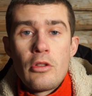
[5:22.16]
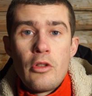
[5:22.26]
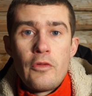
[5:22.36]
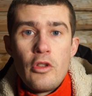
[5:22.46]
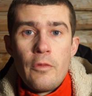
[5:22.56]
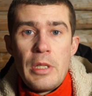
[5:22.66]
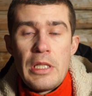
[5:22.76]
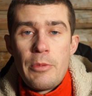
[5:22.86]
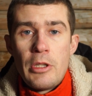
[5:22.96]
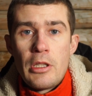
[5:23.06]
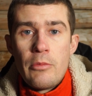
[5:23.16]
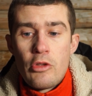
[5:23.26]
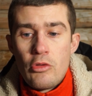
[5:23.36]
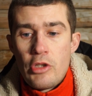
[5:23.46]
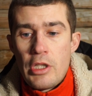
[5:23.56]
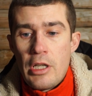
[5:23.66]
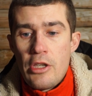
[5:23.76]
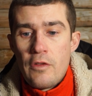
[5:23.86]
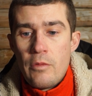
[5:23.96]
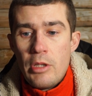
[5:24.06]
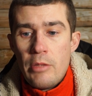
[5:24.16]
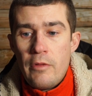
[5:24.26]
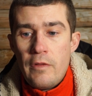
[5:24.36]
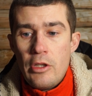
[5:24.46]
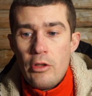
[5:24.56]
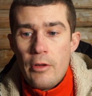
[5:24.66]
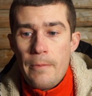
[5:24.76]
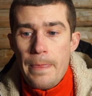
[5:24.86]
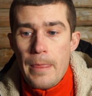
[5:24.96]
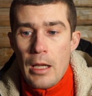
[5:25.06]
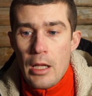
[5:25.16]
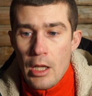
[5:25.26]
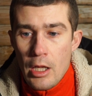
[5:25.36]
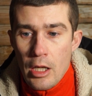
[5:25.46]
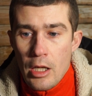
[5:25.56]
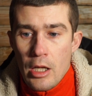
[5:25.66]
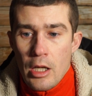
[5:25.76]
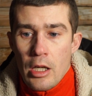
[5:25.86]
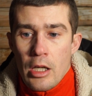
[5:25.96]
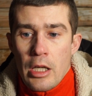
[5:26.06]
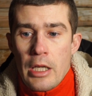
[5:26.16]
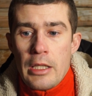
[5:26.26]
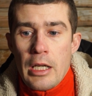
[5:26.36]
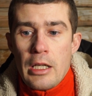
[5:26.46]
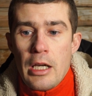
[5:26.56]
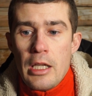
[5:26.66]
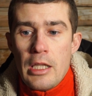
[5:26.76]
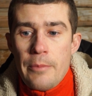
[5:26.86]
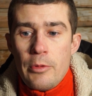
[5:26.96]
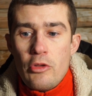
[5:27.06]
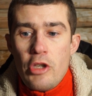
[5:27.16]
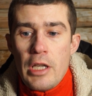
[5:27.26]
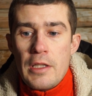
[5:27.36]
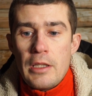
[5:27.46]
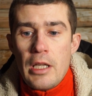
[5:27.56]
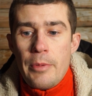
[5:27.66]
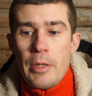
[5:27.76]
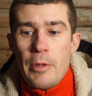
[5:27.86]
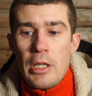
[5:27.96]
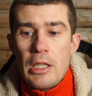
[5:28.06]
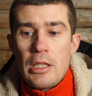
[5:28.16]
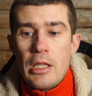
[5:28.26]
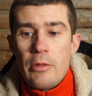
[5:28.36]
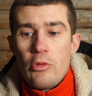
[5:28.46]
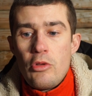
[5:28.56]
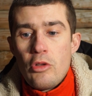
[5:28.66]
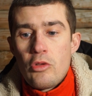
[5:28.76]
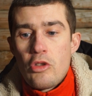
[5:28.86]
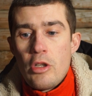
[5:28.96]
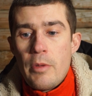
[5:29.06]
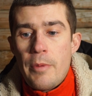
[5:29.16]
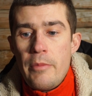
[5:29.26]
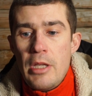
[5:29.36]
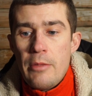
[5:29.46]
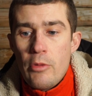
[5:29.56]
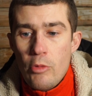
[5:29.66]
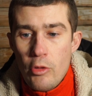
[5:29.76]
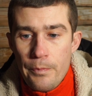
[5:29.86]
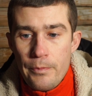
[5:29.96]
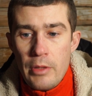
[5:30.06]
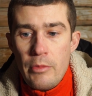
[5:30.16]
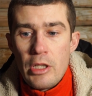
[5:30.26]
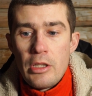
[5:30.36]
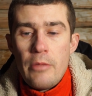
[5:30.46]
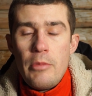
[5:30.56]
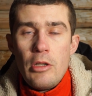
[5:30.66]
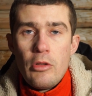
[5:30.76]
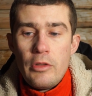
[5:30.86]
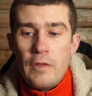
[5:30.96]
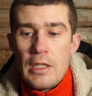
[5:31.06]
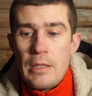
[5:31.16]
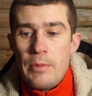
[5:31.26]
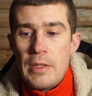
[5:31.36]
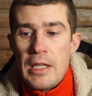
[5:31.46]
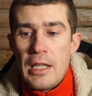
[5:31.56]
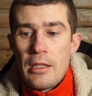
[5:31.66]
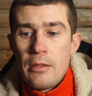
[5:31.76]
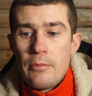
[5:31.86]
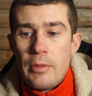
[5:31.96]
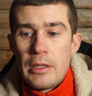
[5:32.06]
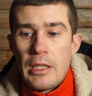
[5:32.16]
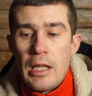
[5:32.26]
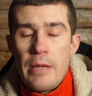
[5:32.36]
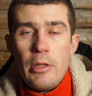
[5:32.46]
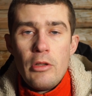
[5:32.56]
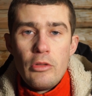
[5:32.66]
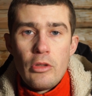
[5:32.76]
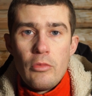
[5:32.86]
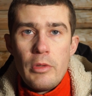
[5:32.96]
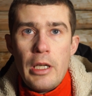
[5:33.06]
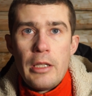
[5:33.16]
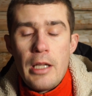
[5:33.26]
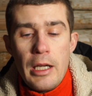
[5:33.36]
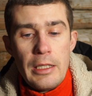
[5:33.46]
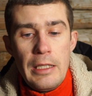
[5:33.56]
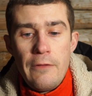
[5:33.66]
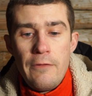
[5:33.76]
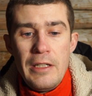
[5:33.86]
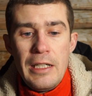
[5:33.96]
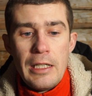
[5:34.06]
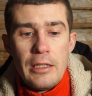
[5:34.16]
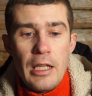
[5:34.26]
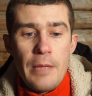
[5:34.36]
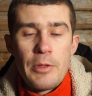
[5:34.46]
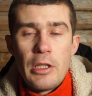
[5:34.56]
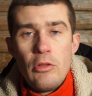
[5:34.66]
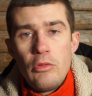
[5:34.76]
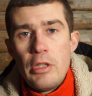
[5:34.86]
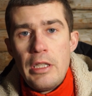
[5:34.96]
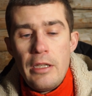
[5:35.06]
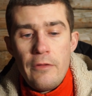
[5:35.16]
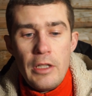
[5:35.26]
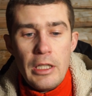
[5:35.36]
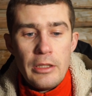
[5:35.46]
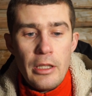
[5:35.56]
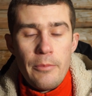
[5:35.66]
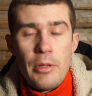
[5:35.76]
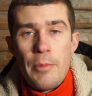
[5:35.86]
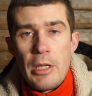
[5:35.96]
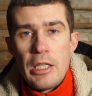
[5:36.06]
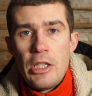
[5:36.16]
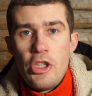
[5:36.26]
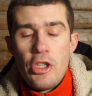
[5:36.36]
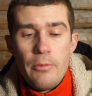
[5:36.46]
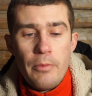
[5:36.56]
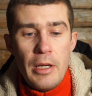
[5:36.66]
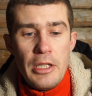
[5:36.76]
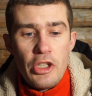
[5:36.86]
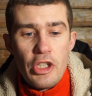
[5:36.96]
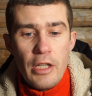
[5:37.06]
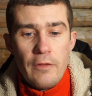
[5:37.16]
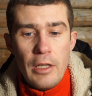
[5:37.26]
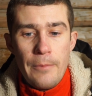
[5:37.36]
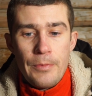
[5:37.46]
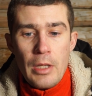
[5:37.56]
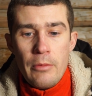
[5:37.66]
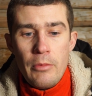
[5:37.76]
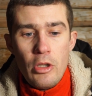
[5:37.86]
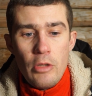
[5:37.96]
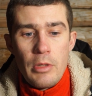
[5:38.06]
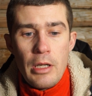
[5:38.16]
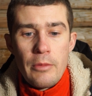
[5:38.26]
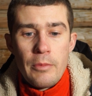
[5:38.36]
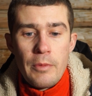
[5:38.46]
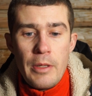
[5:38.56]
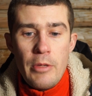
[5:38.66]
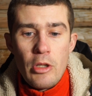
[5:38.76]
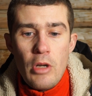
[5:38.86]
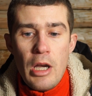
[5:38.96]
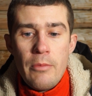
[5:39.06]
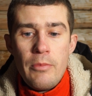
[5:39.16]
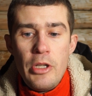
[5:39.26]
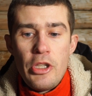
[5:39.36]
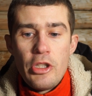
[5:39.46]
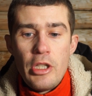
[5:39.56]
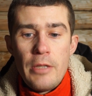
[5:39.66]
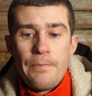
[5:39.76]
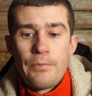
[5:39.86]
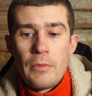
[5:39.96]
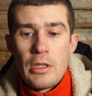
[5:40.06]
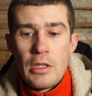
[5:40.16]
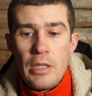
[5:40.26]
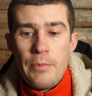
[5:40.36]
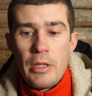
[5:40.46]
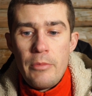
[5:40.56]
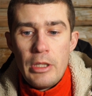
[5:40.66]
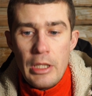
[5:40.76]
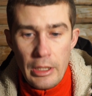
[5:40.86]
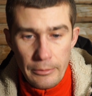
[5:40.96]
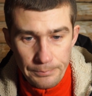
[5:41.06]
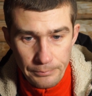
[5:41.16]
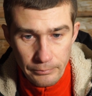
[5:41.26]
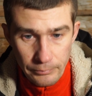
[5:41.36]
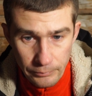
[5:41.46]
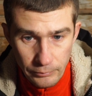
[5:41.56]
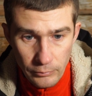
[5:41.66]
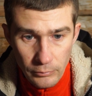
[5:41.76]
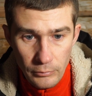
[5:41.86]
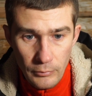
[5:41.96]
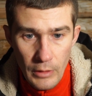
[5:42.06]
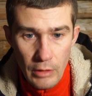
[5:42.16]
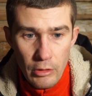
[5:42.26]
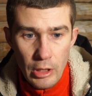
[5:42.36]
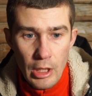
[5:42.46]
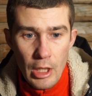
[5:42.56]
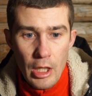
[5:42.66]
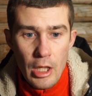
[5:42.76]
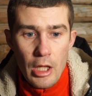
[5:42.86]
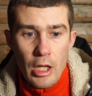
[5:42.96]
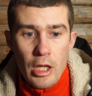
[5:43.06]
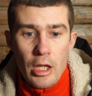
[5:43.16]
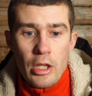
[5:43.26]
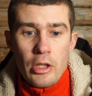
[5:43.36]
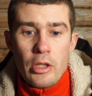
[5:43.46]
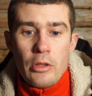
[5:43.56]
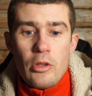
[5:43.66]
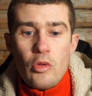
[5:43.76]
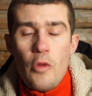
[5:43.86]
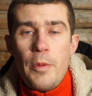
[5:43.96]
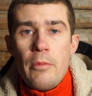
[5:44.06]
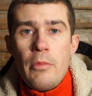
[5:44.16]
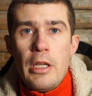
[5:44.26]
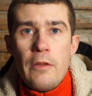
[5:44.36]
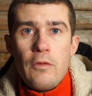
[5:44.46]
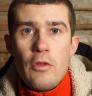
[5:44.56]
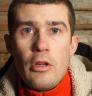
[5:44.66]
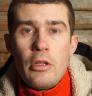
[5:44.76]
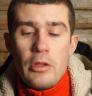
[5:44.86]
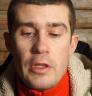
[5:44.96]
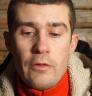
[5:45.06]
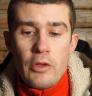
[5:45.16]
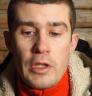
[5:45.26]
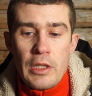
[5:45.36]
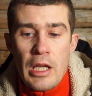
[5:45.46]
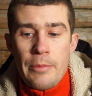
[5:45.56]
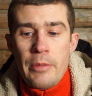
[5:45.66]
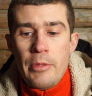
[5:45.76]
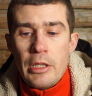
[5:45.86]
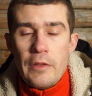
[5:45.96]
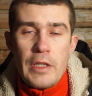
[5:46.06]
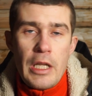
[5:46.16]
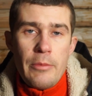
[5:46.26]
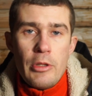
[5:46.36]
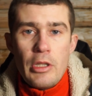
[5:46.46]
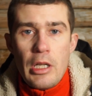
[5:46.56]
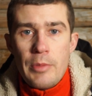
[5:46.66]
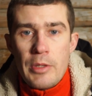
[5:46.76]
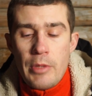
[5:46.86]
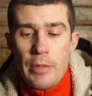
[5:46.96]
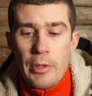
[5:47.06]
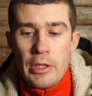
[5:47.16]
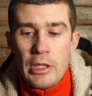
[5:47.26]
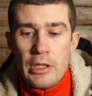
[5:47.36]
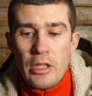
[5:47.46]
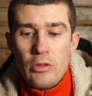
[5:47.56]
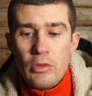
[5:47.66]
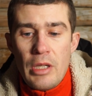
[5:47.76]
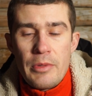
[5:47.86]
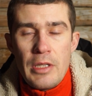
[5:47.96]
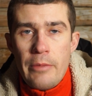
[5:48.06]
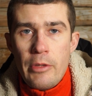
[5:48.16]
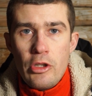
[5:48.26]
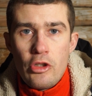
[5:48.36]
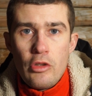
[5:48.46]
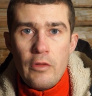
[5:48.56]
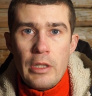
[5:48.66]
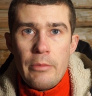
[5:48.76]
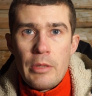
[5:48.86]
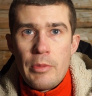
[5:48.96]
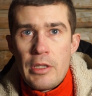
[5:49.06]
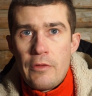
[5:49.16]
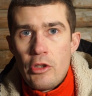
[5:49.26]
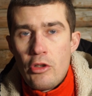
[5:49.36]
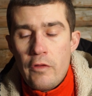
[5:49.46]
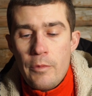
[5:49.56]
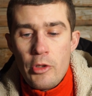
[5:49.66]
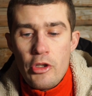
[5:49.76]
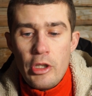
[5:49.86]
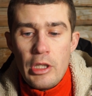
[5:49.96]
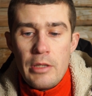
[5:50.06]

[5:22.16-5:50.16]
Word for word: то все, в принципе, на этом можно уже заканчивать было бы видео. Итак, это получается на препарат нам ушло бы по минимуму примерно миллион двести пятьдесят полтора миллиона рублей. Так, невыгодно, абсолютно невыгодно. Препараты ищем подешевле. Берем, как, к примеру, обычный циперметрин. Вот. Э, купим мы его, его цена примерно в среднем, если так посмотреть по интернету, ну там самая дешевая там от поставщиков и прочее,